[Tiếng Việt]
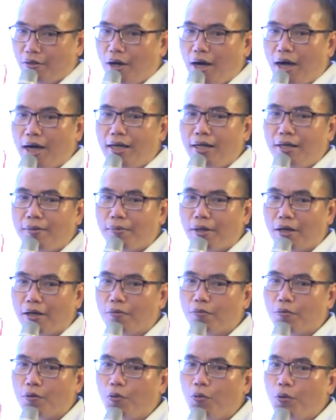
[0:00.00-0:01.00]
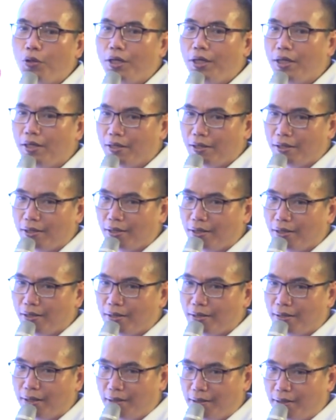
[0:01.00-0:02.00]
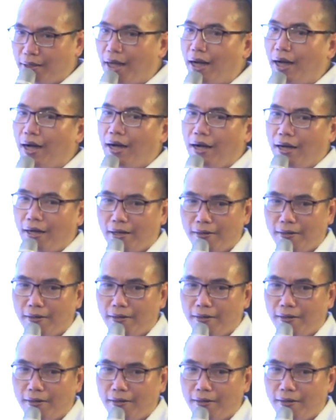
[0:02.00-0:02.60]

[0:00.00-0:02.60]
Có ân mà không có uy thì sợ.